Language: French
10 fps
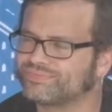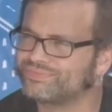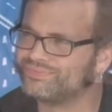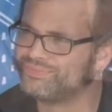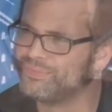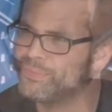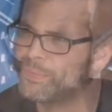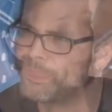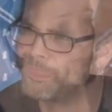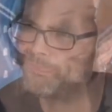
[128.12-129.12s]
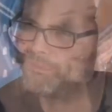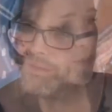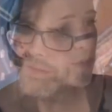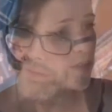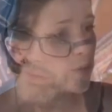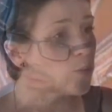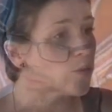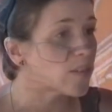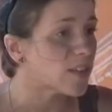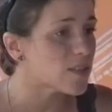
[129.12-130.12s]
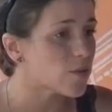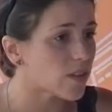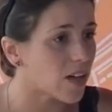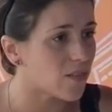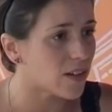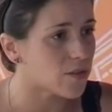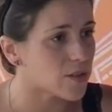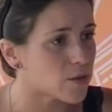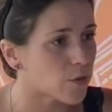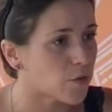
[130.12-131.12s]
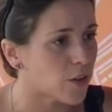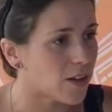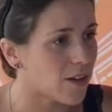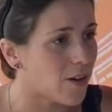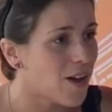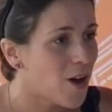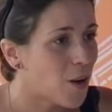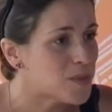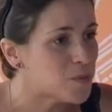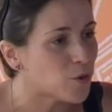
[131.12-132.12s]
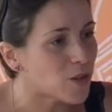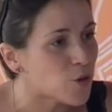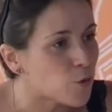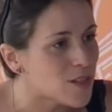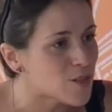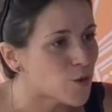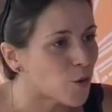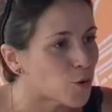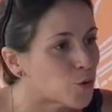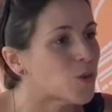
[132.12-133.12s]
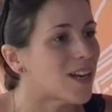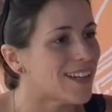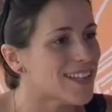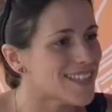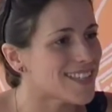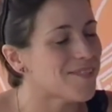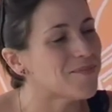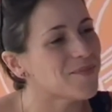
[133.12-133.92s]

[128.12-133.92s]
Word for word: Alors c'est un petit peu l'occasion aussi de montrer ce travail qui se fait euh, un petit peu dans les coulisses durant toute l'année, c'est ça